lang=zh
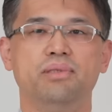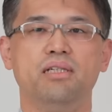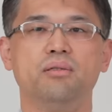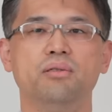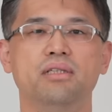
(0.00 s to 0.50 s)
比
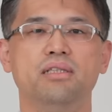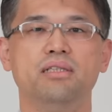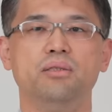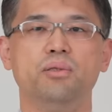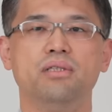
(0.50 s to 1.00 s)
较困难的
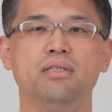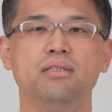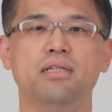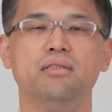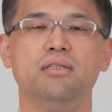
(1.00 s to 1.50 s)
诊断，
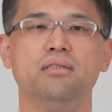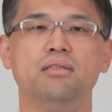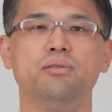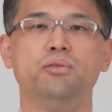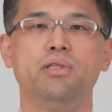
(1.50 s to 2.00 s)
常常呢只
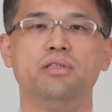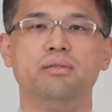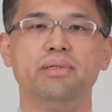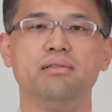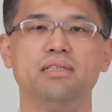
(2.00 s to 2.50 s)
有眩晕
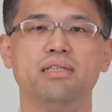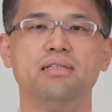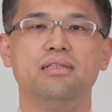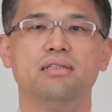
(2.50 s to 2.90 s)
的表现。